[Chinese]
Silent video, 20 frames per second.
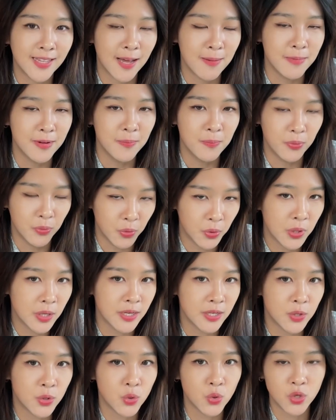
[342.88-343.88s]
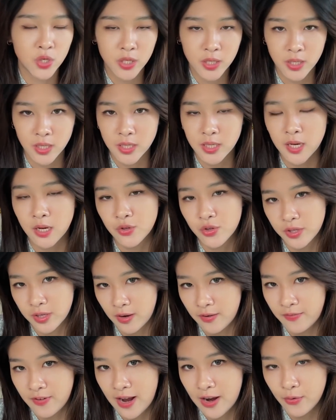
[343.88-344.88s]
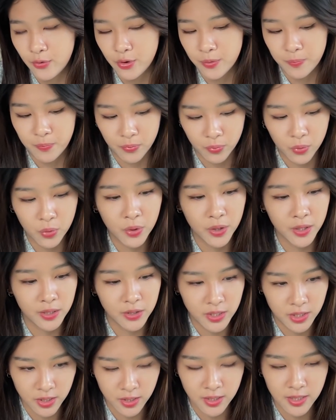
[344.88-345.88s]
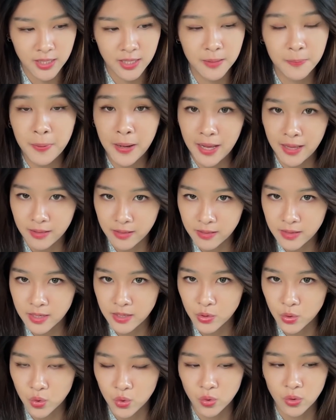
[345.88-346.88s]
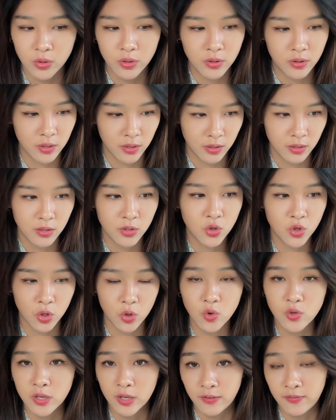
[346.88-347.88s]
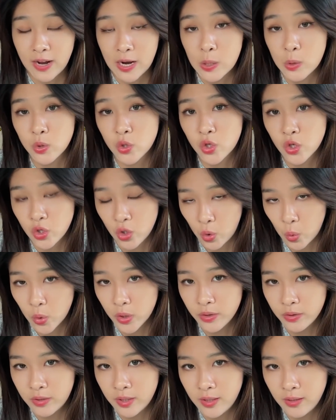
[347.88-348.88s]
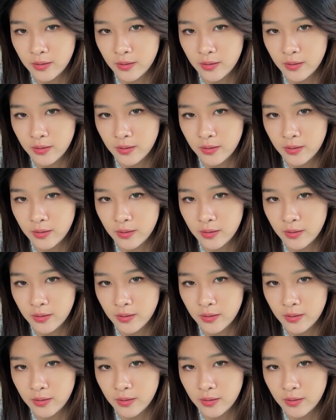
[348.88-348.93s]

他们不会去撤销这条法律，不会直接判定说德州这个法律是有问题